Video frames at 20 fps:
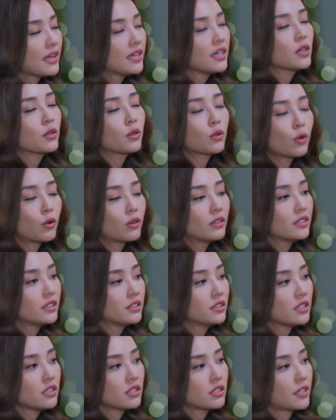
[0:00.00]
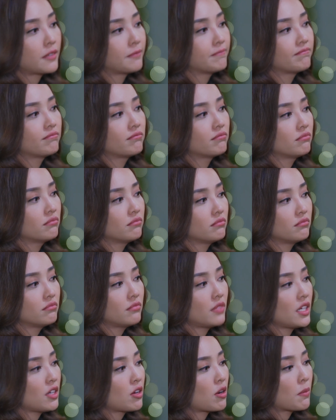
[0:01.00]
แม่ยังโกรธเรื่องที่ฉัน
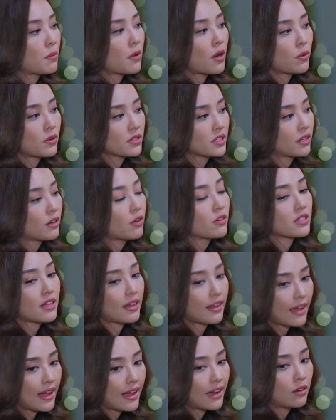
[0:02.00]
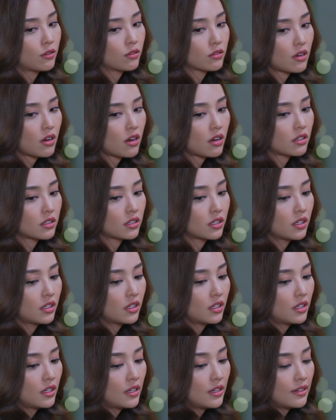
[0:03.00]
ไม่ยอมบอกว่าฉันออกจากงานแล้วก็
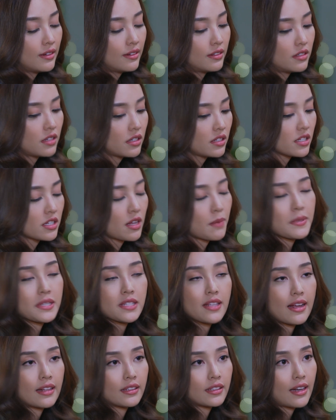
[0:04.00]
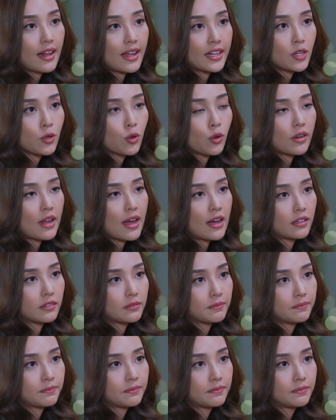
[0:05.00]
เรื่องที่ฉันไปเสี่ยงอันตรายที่โกดัง